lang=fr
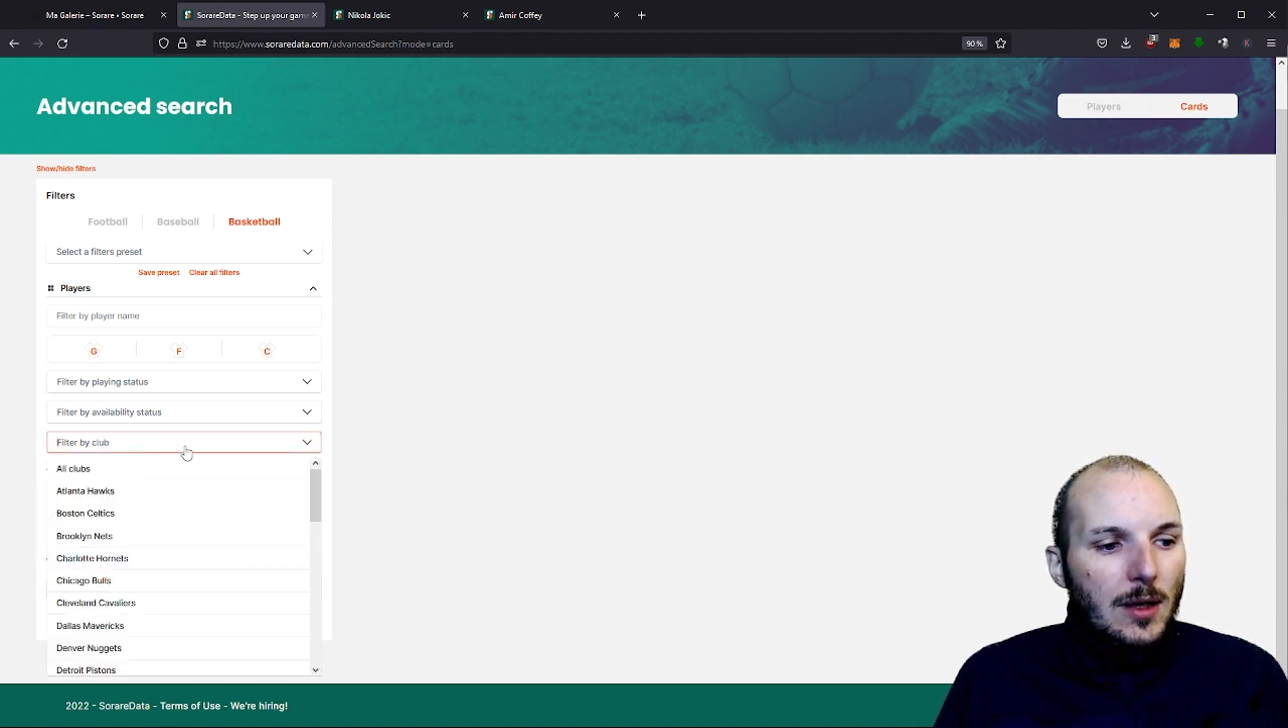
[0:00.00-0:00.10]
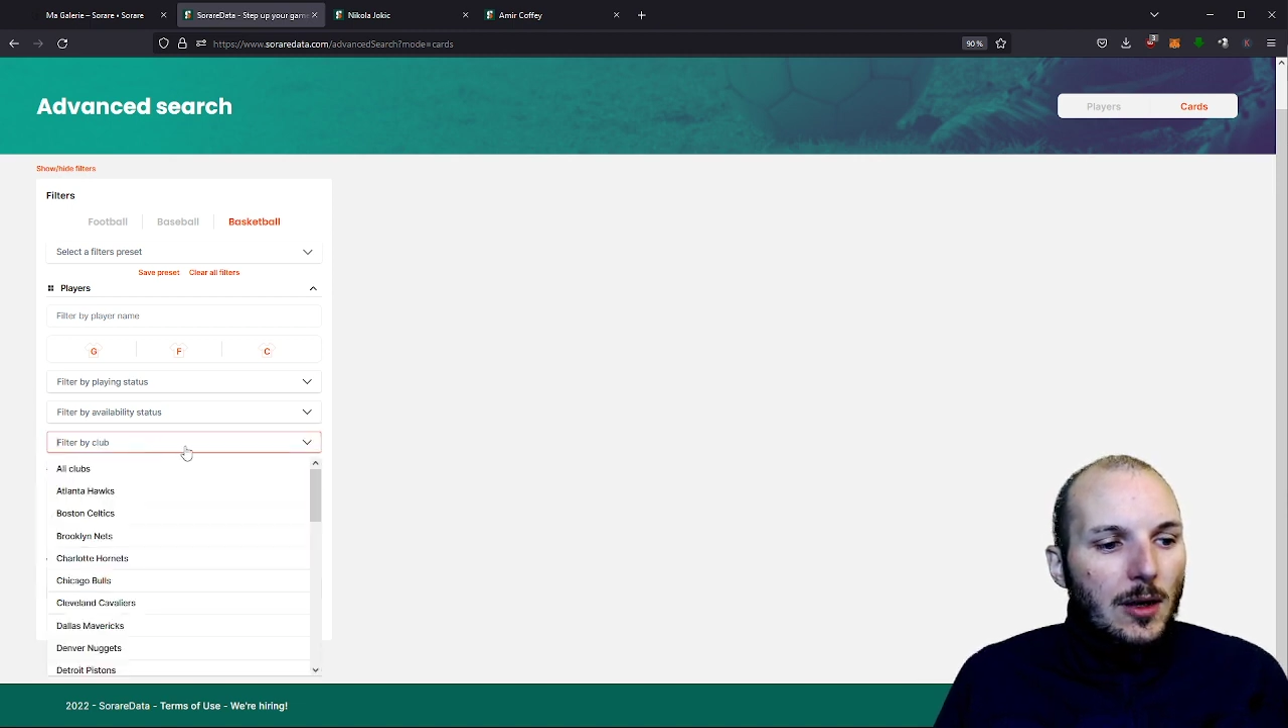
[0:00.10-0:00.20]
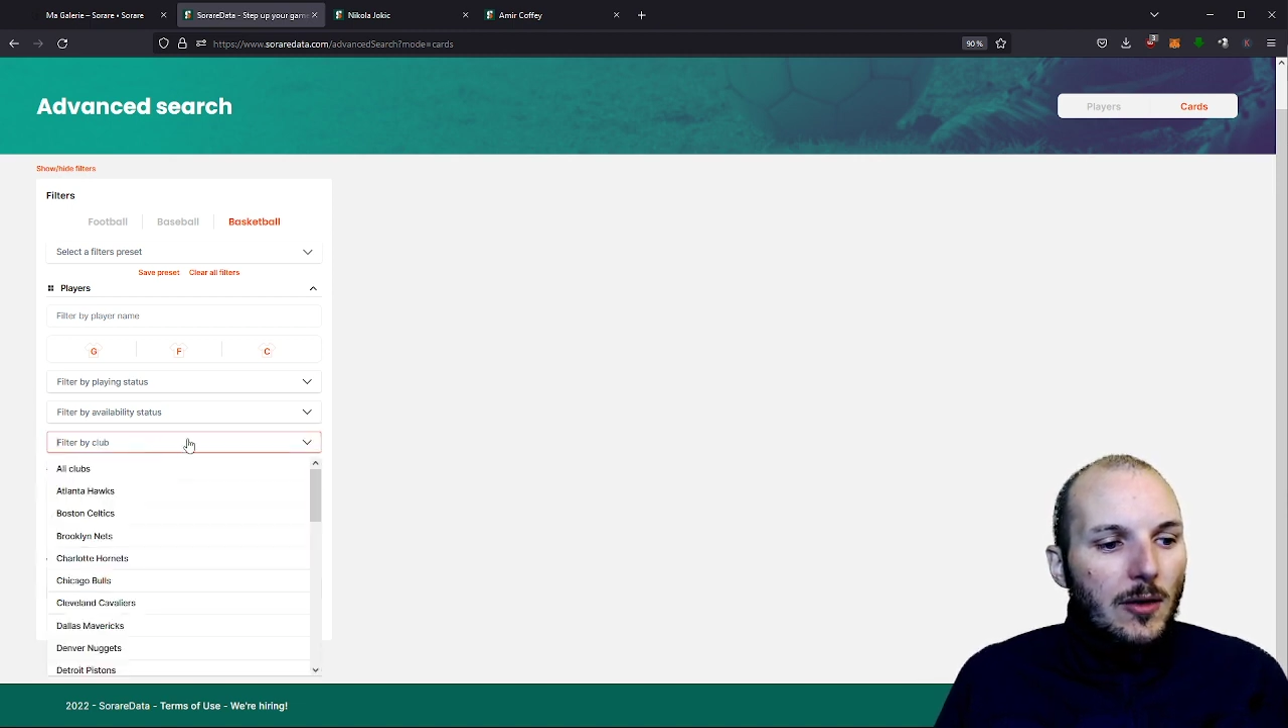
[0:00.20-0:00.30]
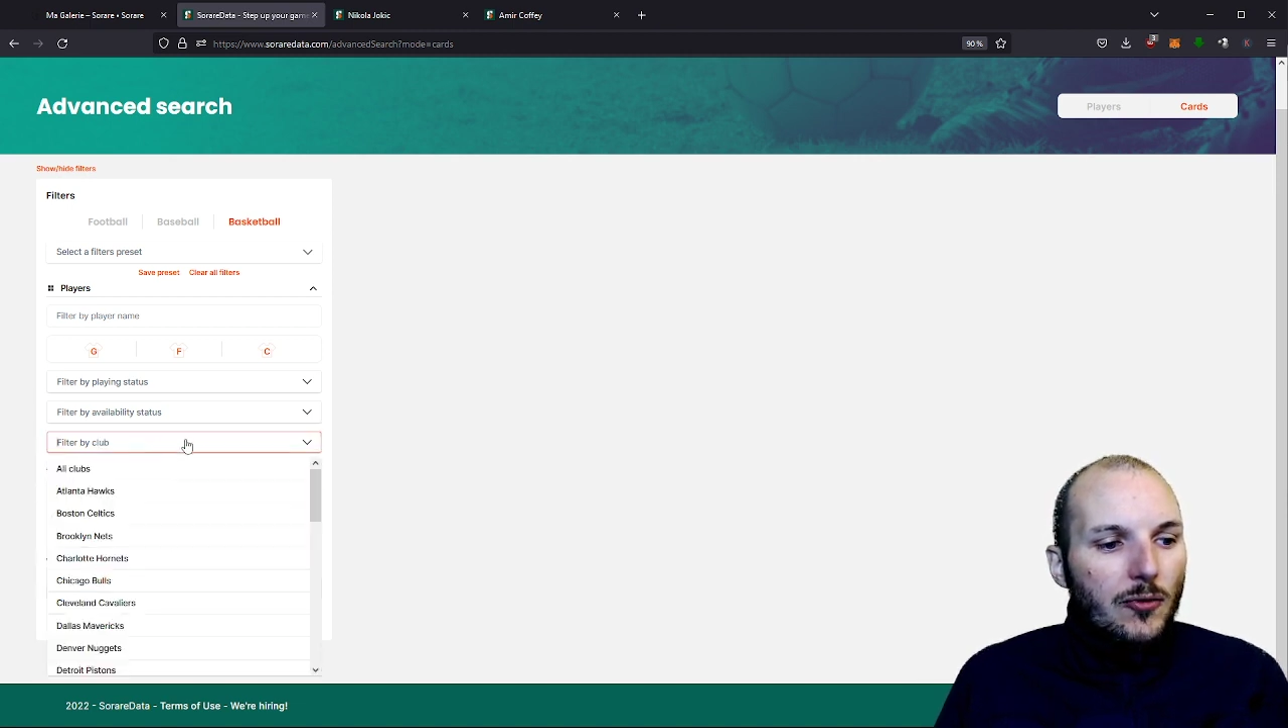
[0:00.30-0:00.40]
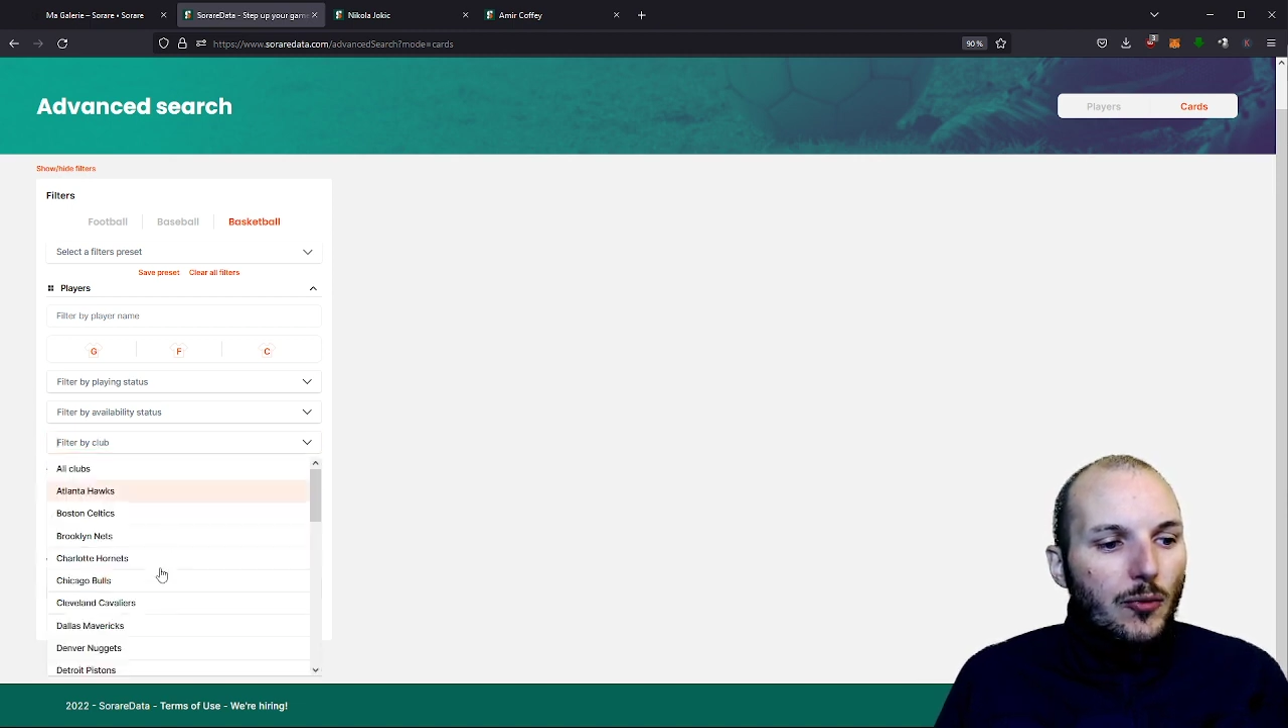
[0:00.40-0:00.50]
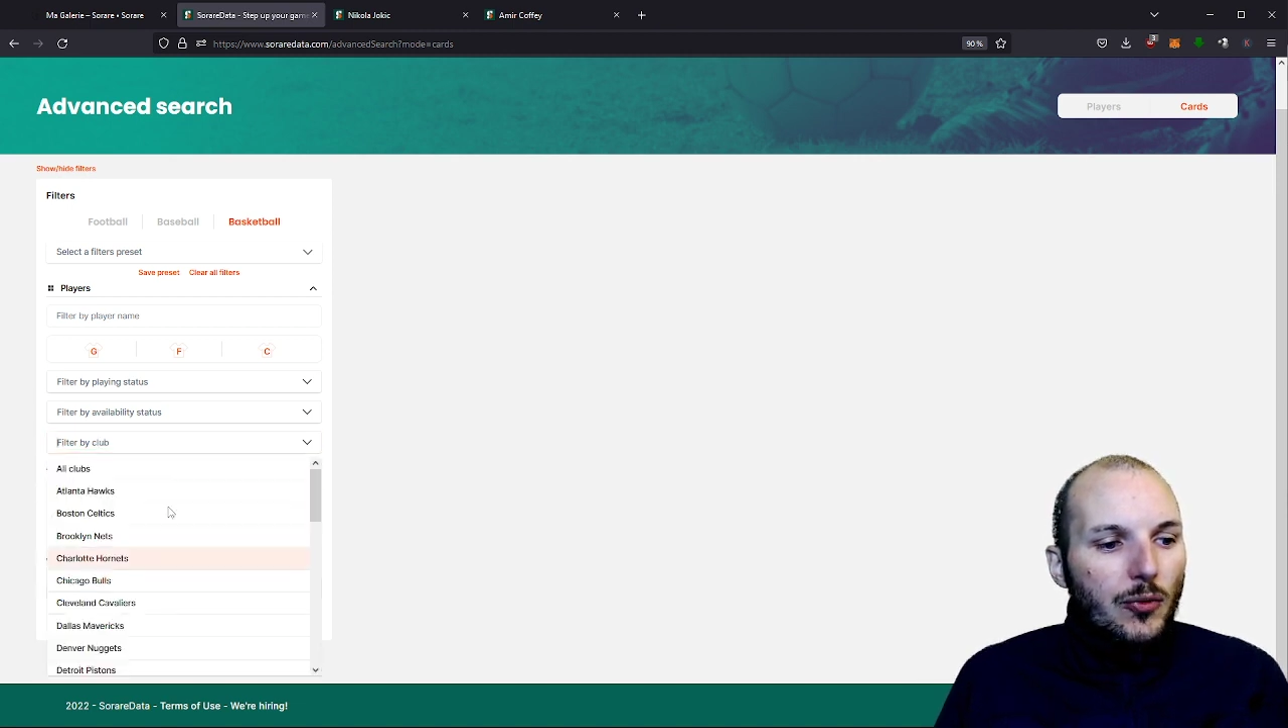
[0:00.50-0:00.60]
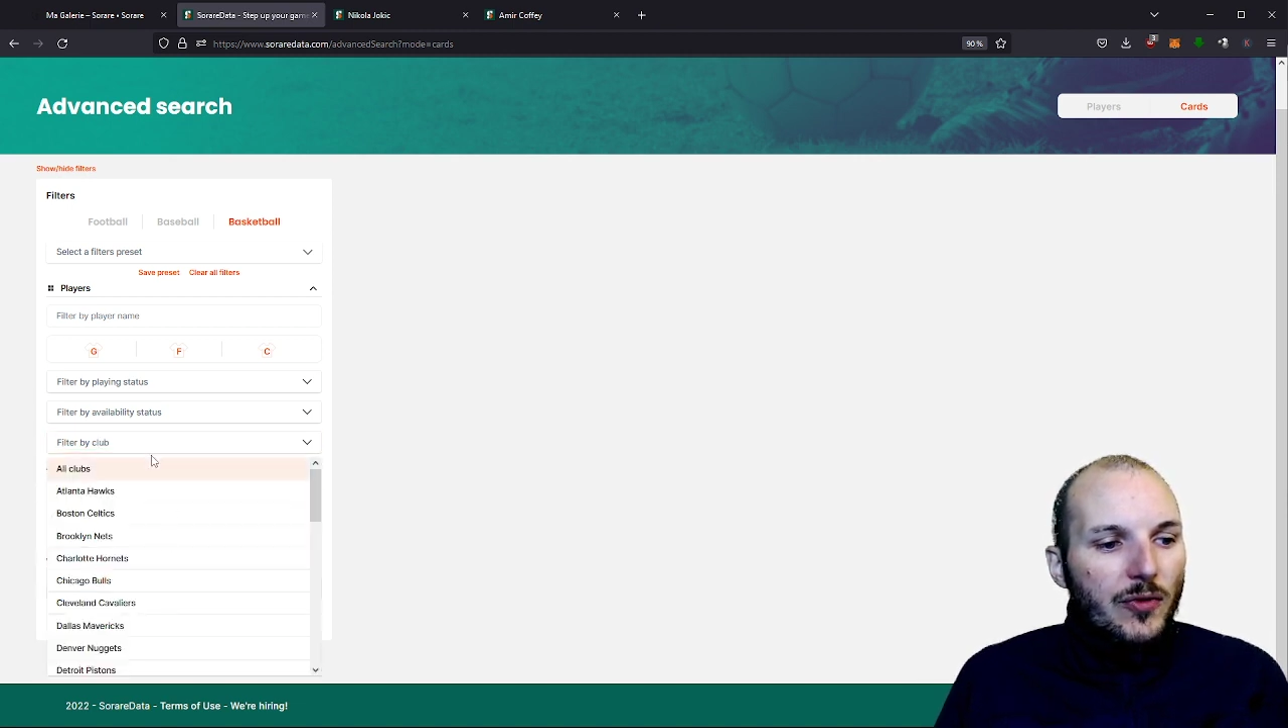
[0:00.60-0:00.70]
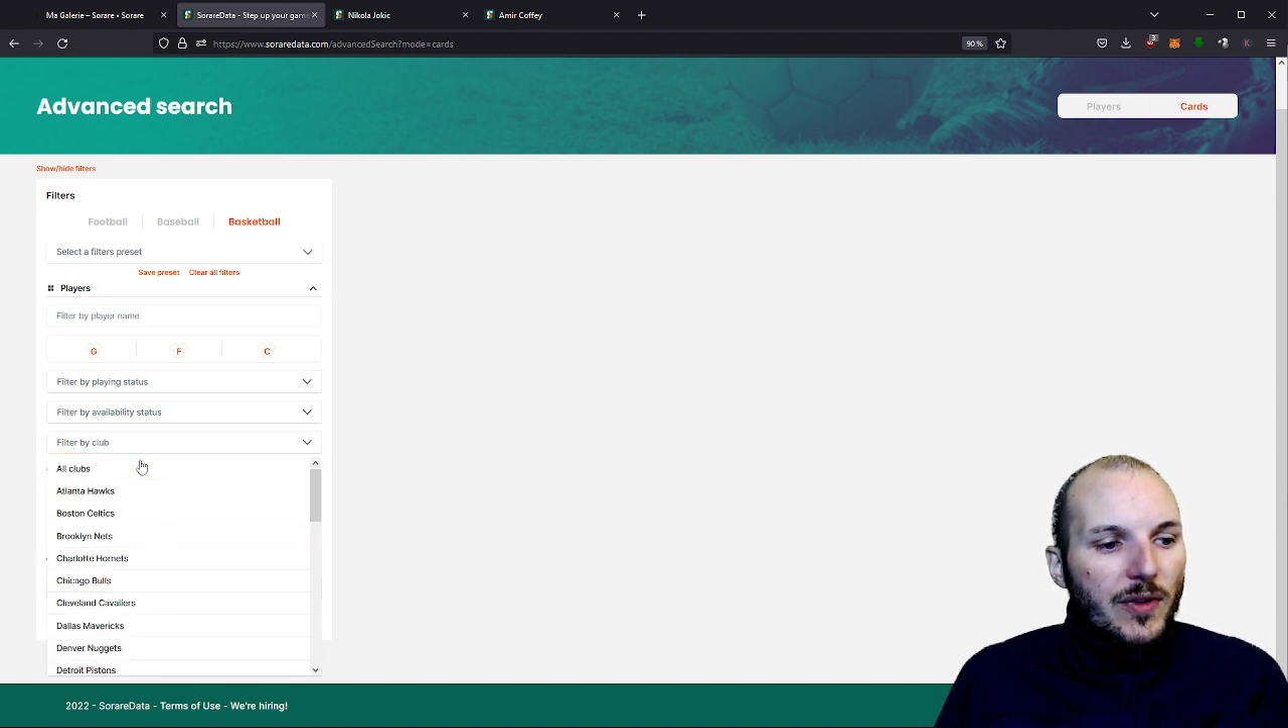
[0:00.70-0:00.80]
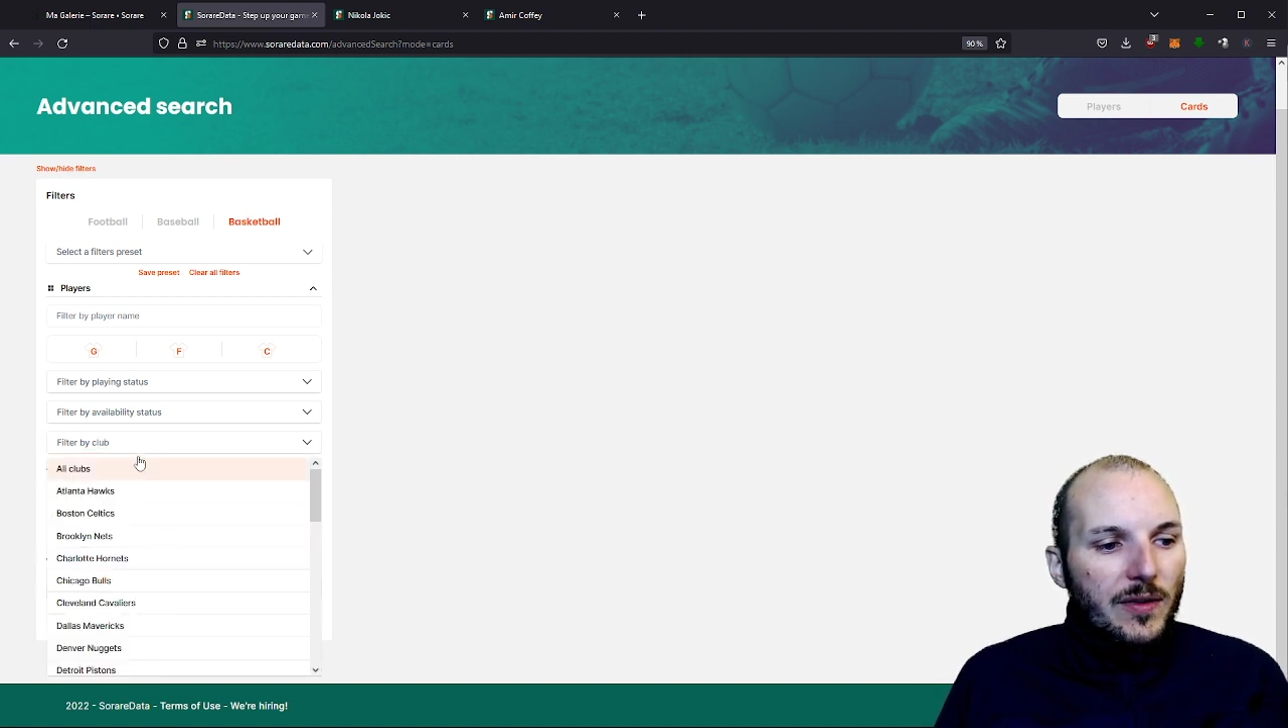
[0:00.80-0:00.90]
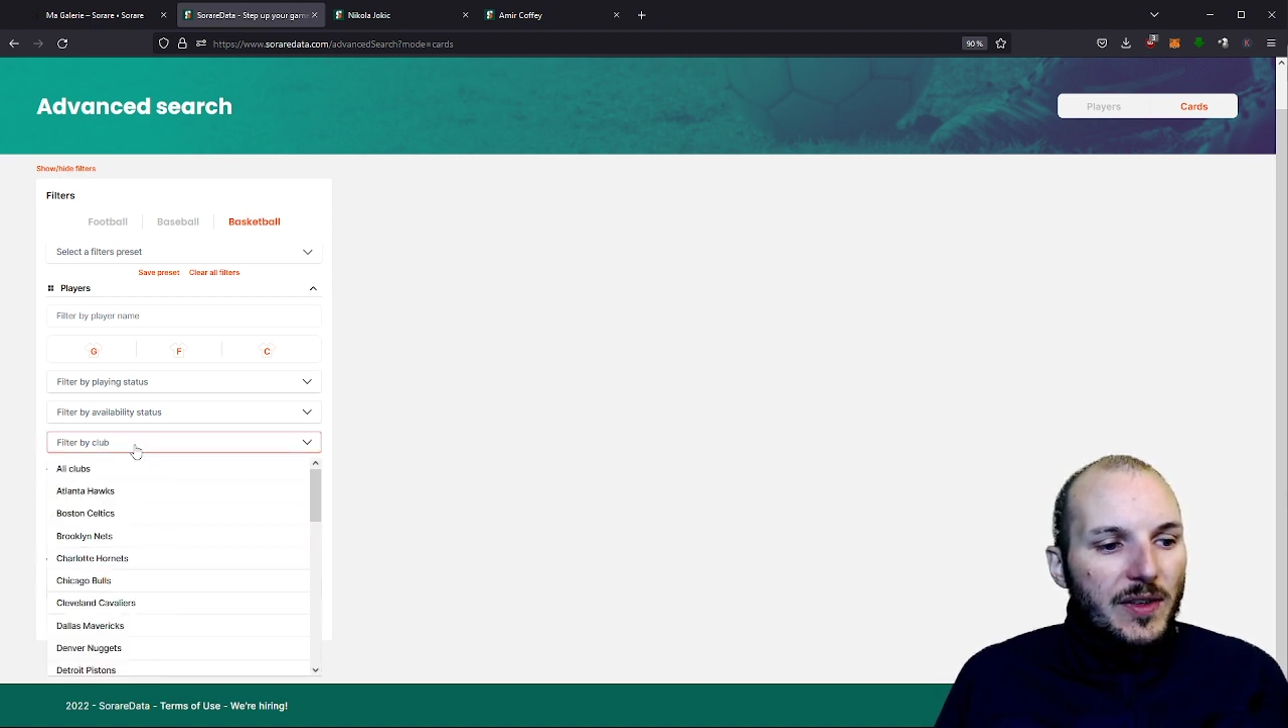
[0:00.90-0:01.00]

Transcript: vous pouvez